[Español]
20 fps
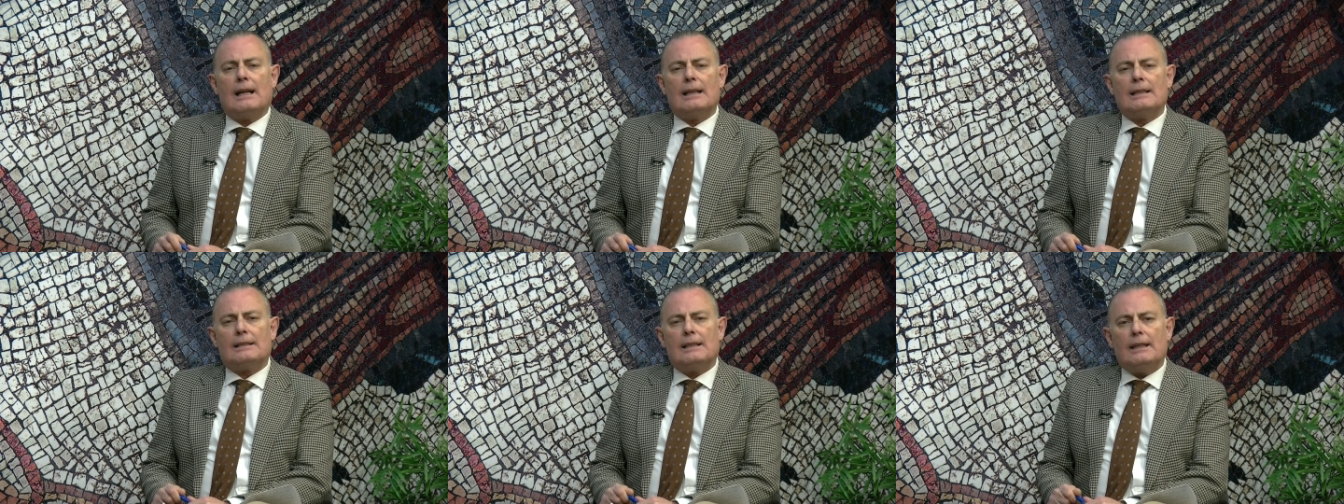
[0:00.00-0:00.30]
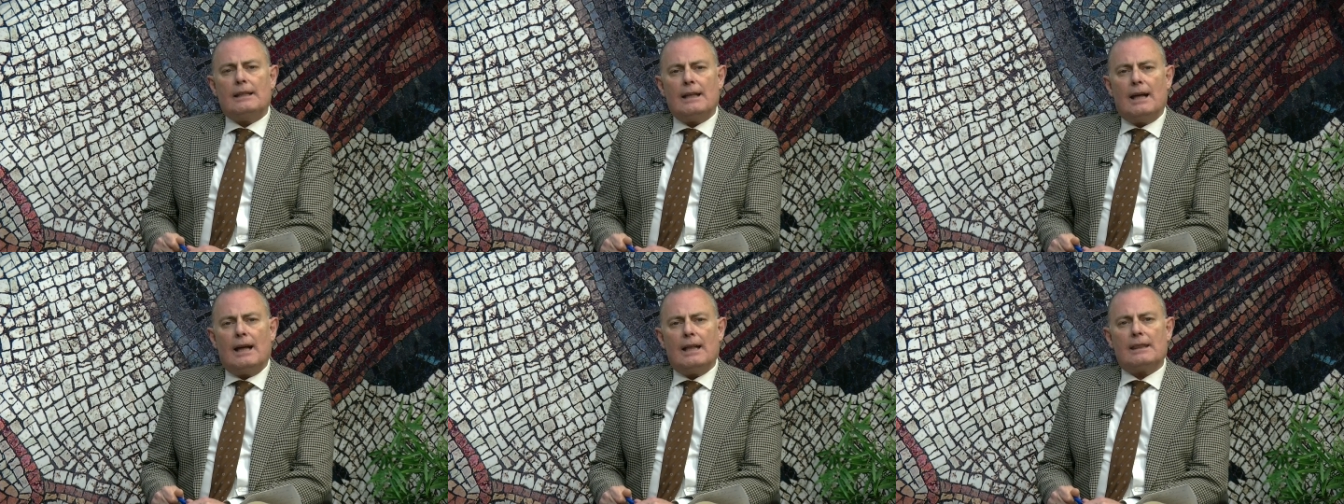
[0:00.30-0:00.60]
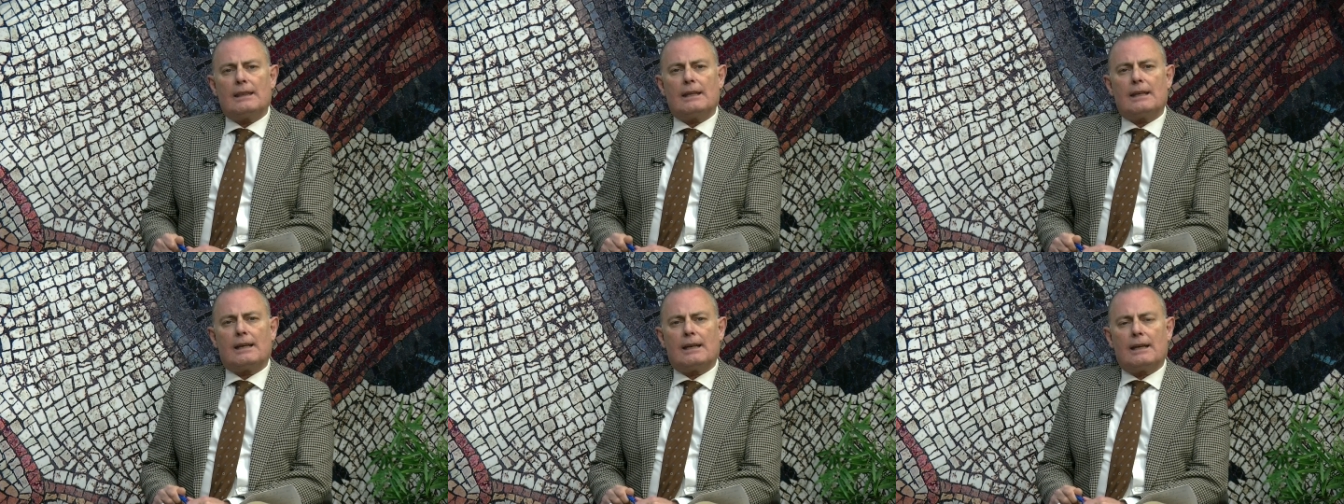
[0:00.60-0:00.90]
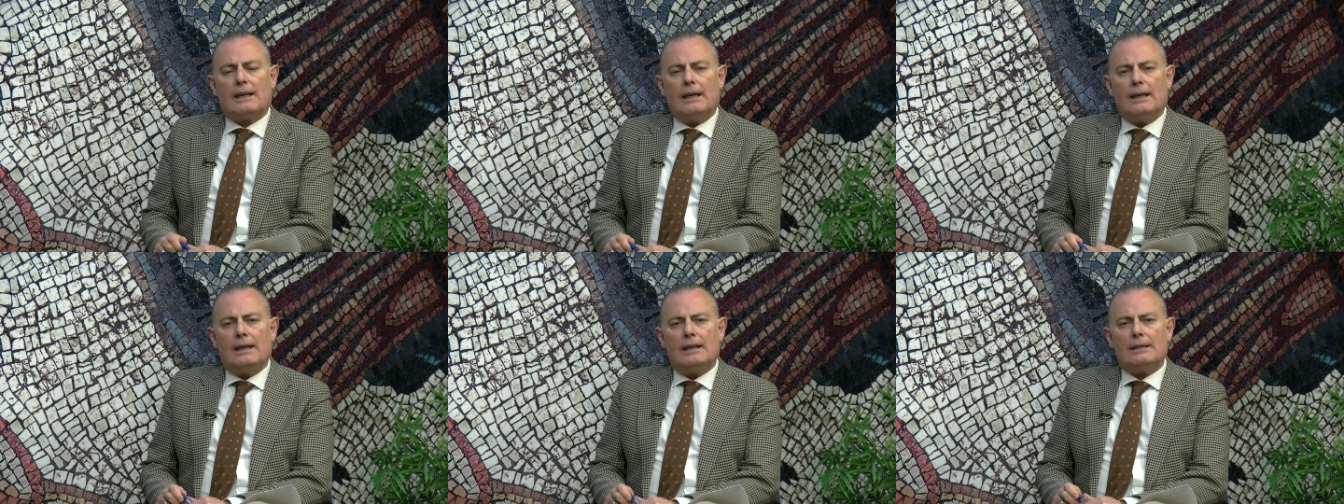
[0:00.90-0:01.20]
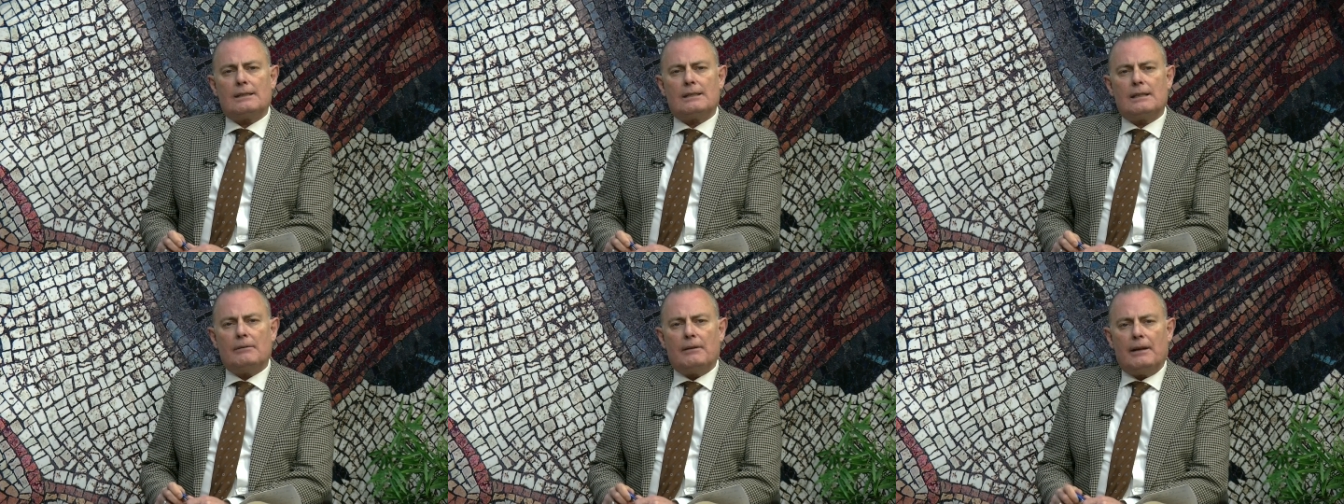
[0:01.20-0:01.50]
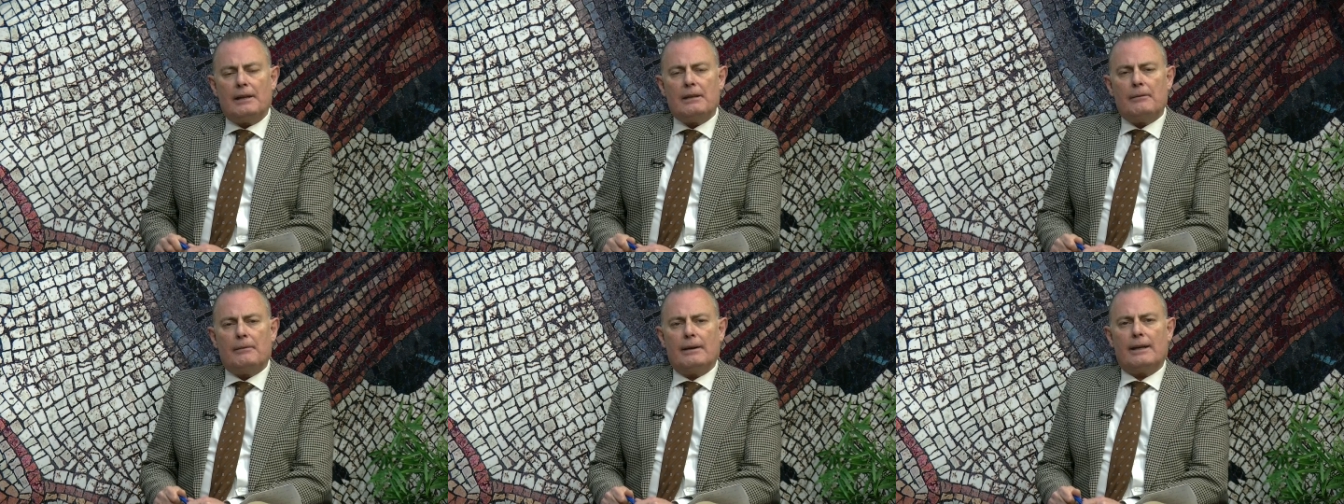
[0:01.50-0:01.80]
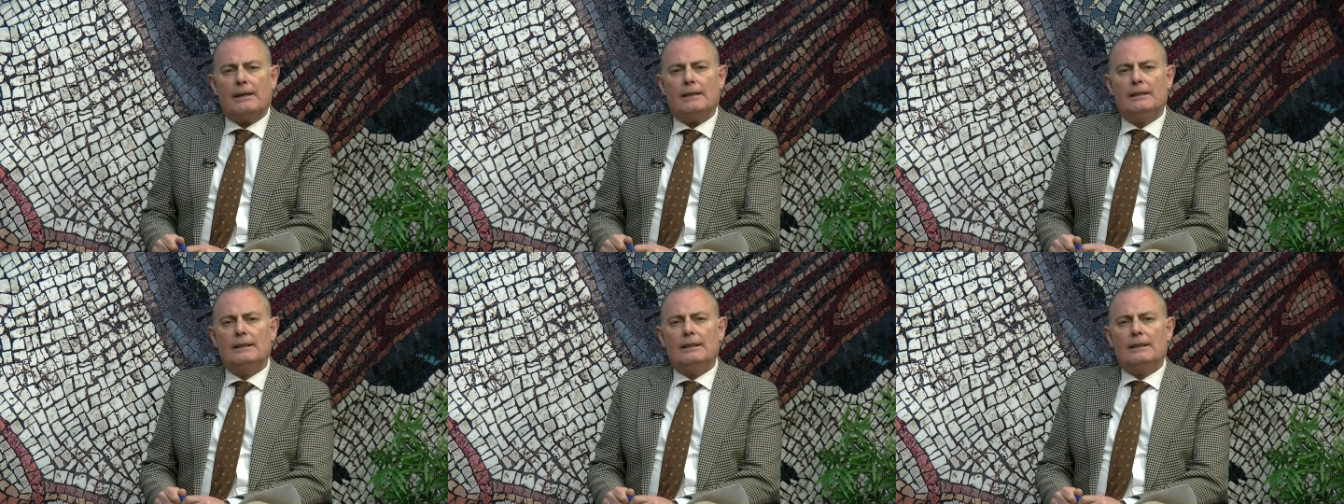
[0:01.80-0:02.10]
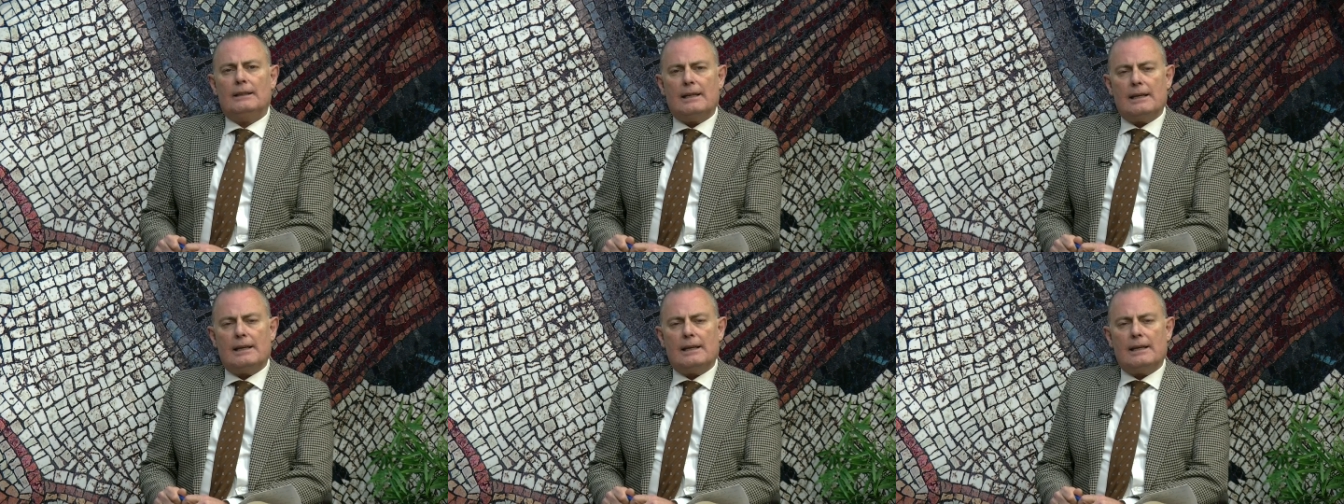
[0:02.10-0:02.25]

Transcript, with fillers: cantidad que se va a llevar